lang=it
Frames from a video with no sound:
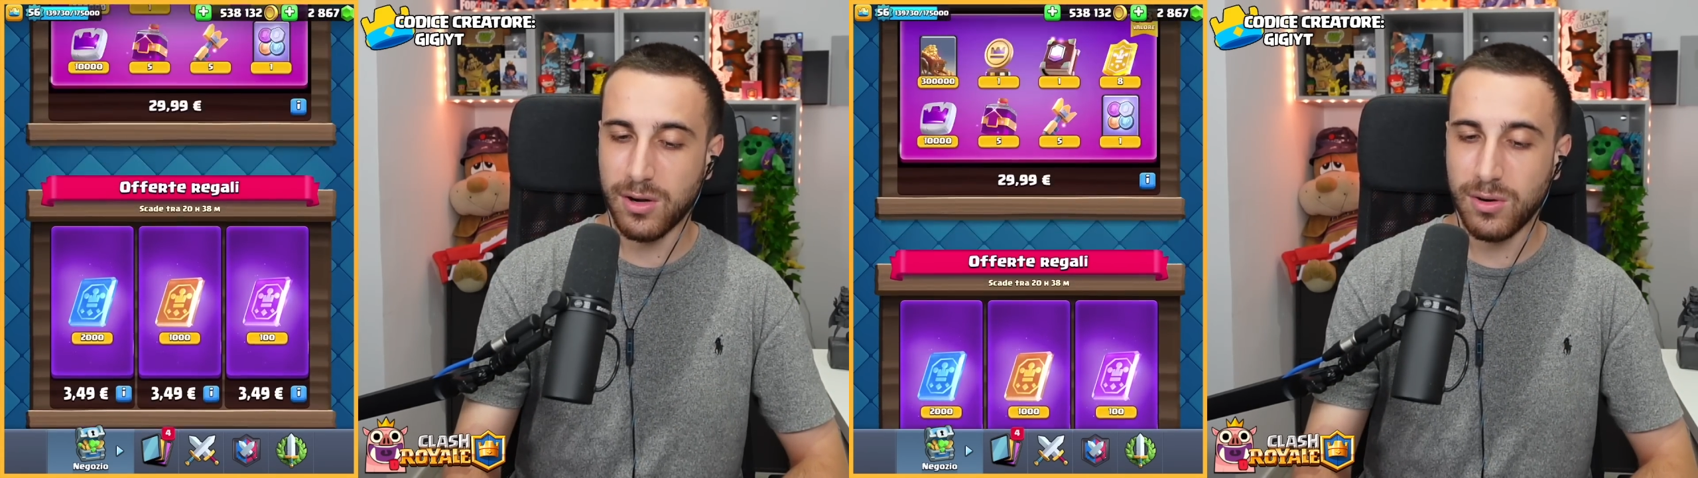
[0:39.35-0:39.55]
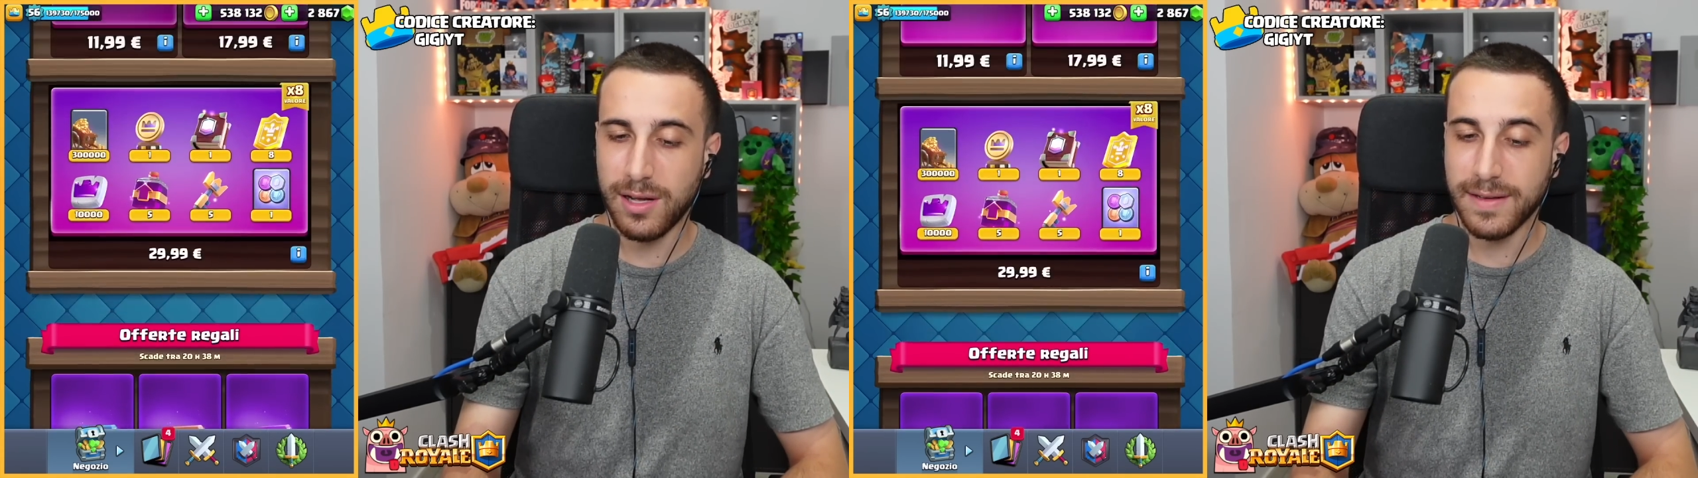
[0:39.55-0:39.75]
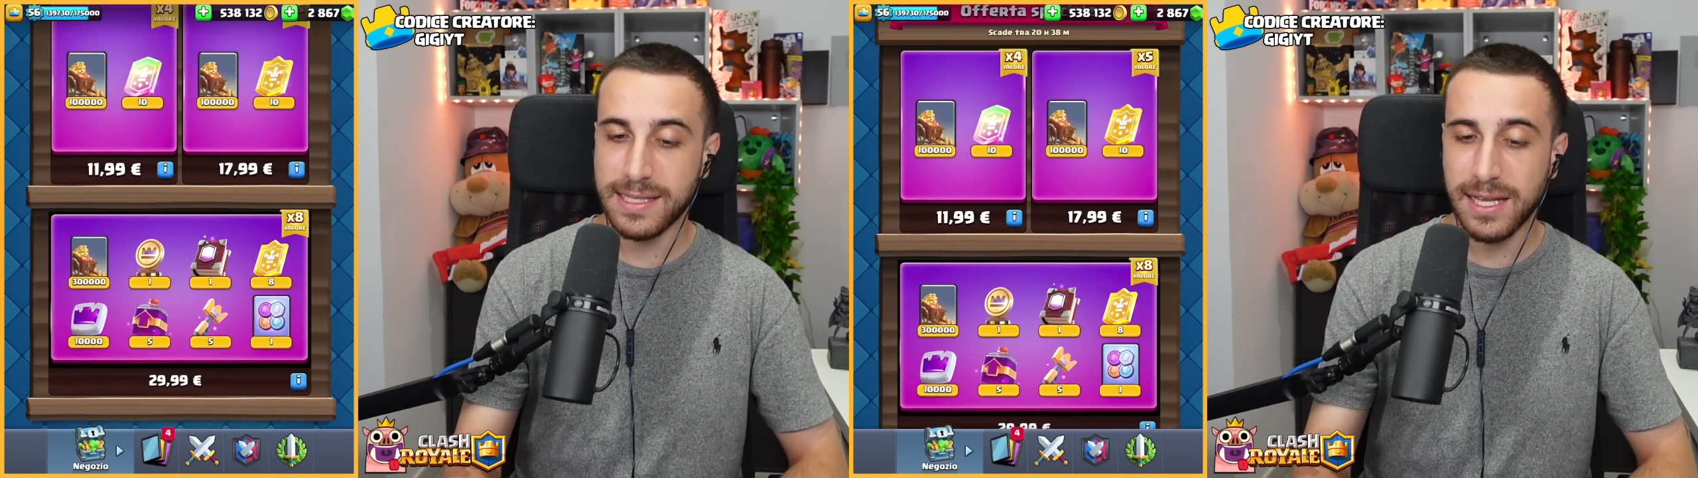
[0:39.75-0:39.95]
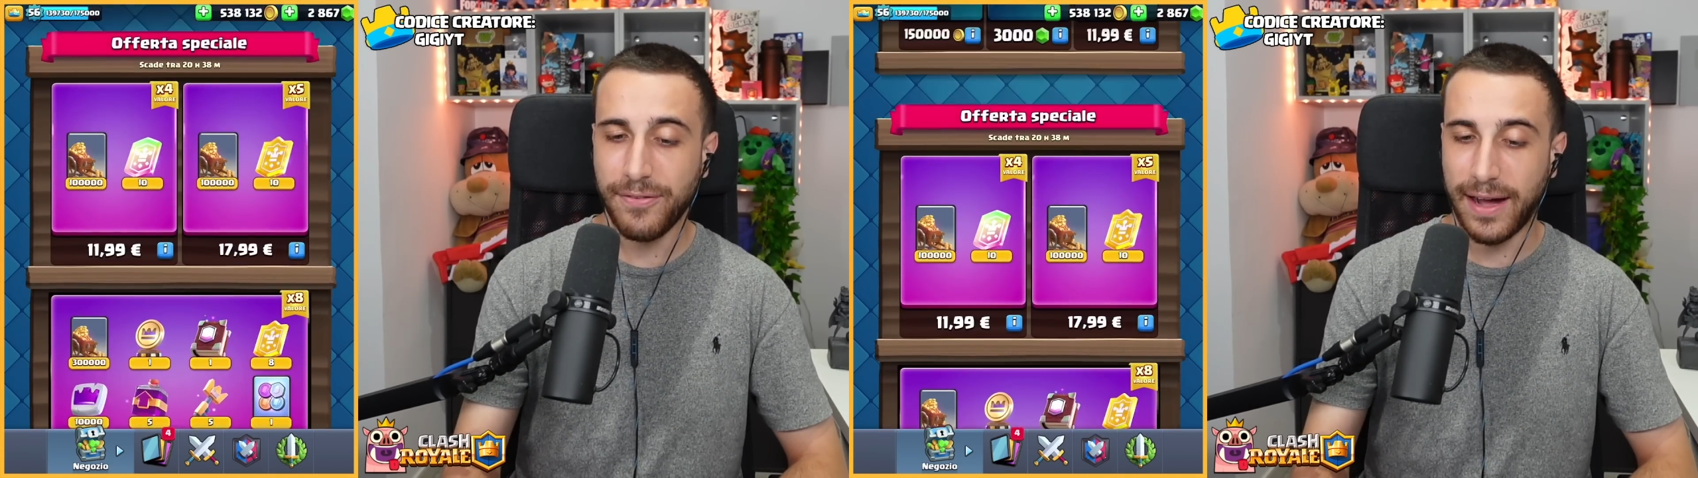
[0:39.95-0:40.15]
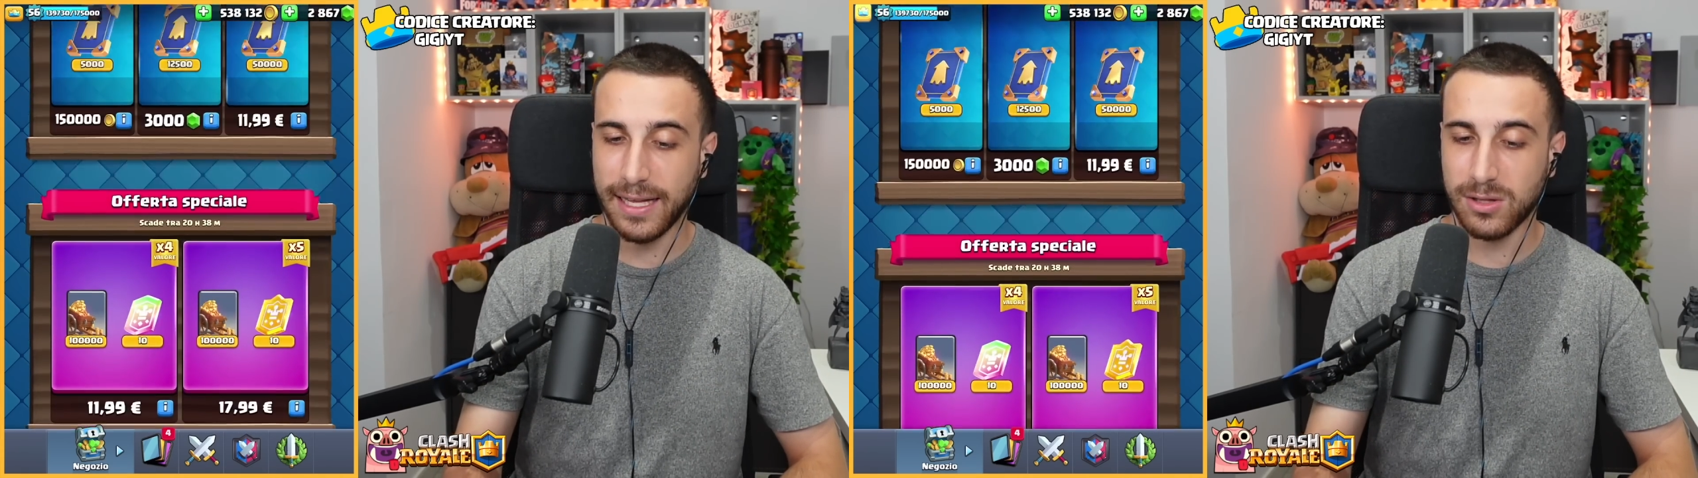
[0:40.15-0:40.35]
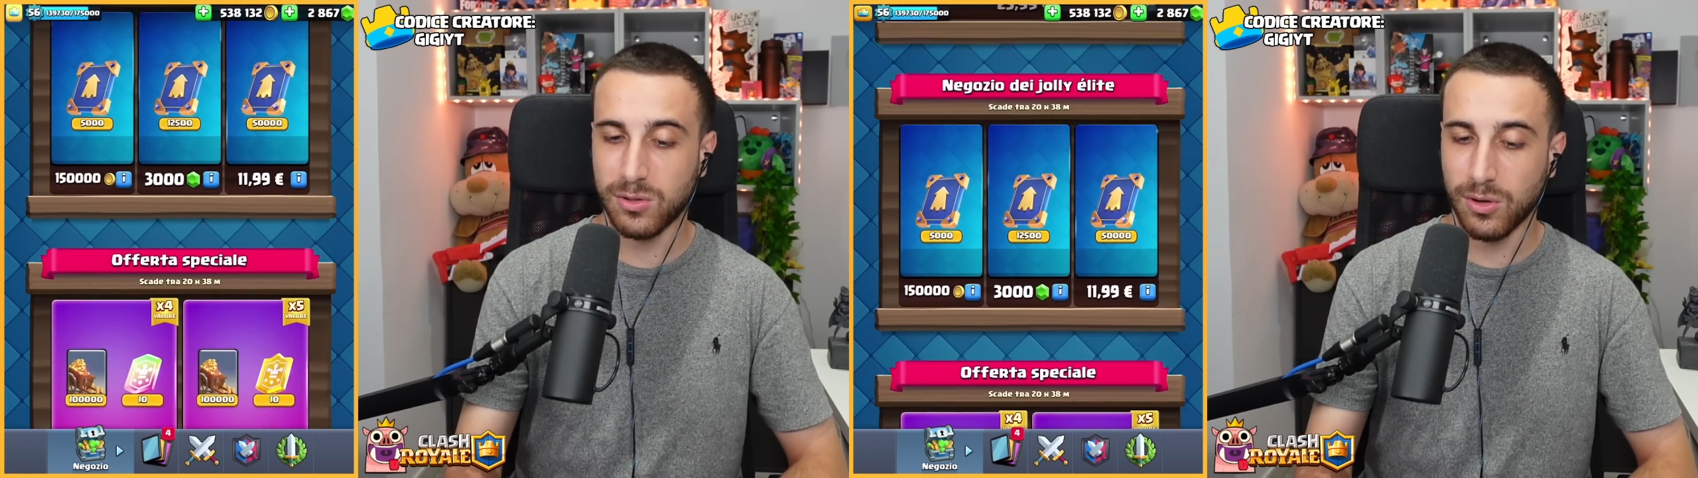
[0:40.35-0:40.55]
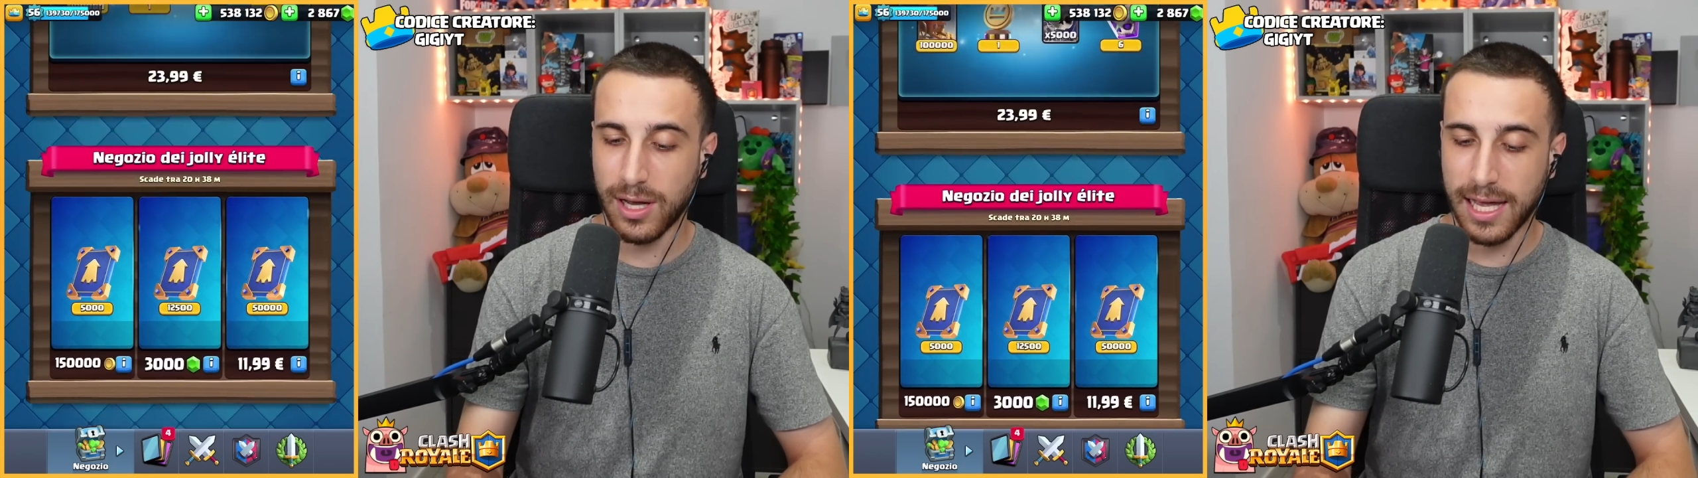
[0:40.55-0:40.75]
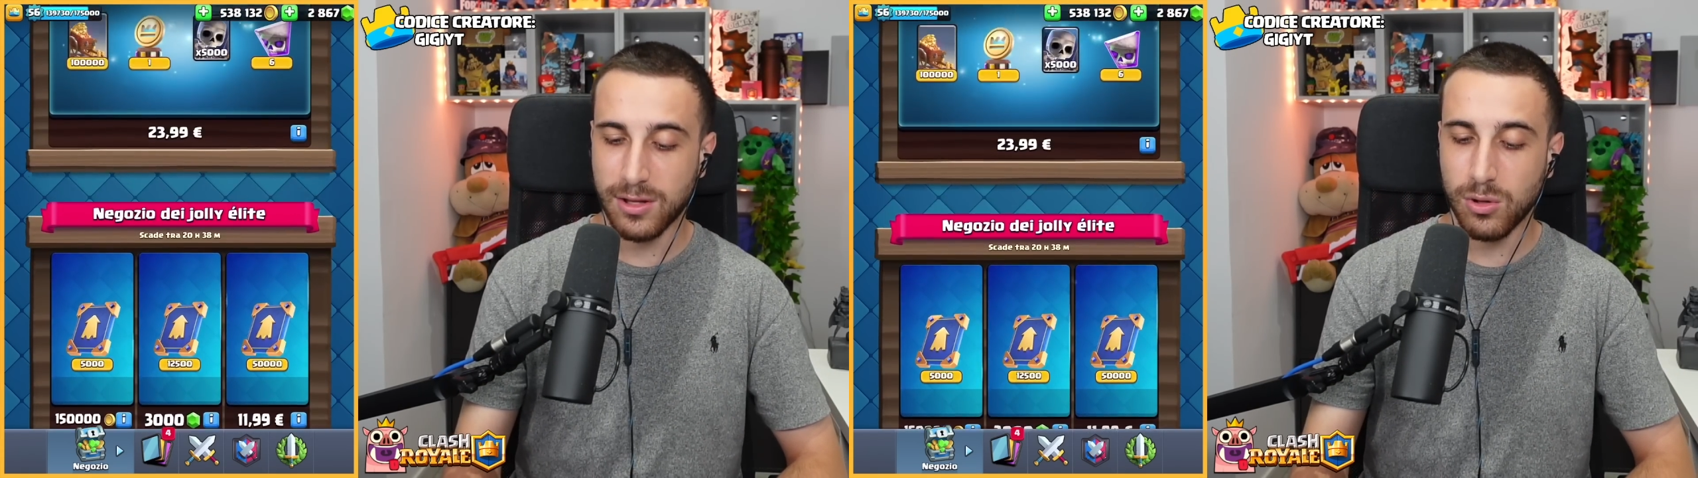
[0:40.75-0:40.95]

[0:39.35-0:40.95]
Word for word: non l'aveste fatto e